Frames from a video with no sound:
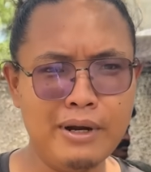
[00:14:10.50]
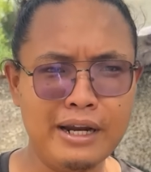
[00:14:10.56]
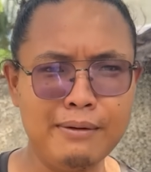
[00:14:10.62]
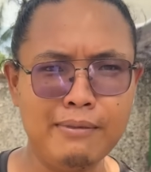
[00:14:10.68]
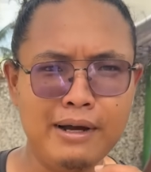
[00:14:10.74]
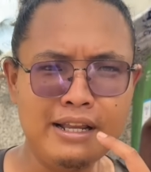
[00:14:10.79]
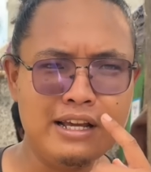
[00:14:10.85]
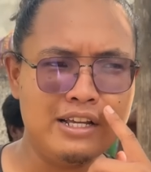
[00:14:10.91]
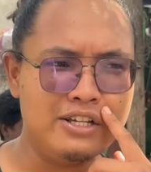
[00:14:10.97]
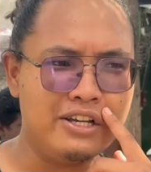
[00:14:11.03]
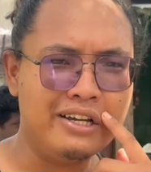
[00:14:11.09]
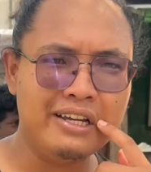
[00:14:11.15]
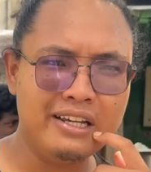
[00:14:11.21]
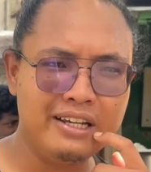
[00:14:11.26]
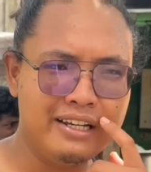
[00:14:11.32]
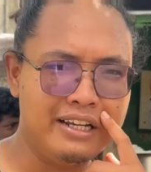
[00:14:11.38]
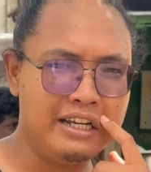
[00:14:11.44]
makin banyak coy.
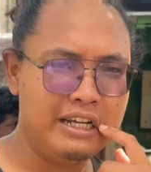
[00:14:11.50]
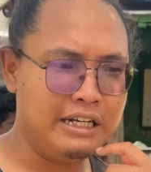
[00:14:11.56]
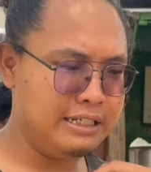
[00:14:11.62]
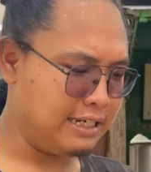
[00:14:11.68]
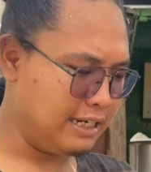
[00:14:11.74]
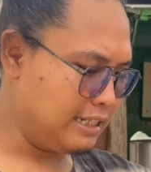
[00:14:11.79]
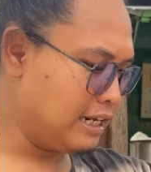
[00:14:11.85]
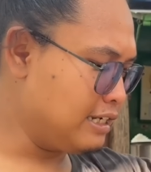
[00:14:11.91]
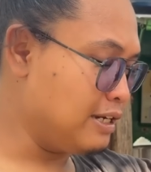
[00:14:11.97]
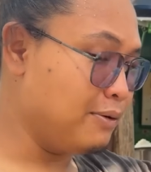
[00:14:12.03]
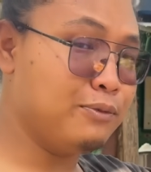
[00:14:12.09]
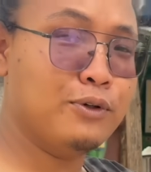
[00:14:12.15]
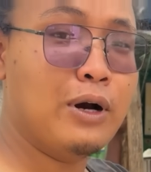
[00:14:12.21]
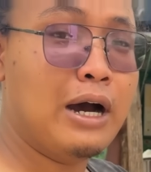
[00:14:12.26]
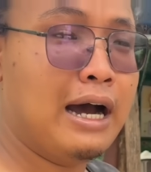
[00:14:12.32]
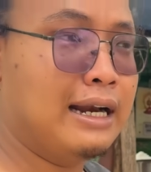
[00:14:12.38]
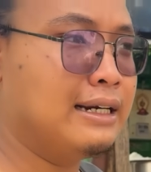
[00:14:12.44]
Ini sekitar jam
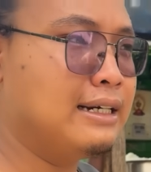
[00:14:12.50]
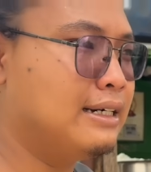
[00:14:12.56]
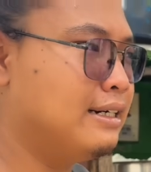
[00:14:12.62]
2-an.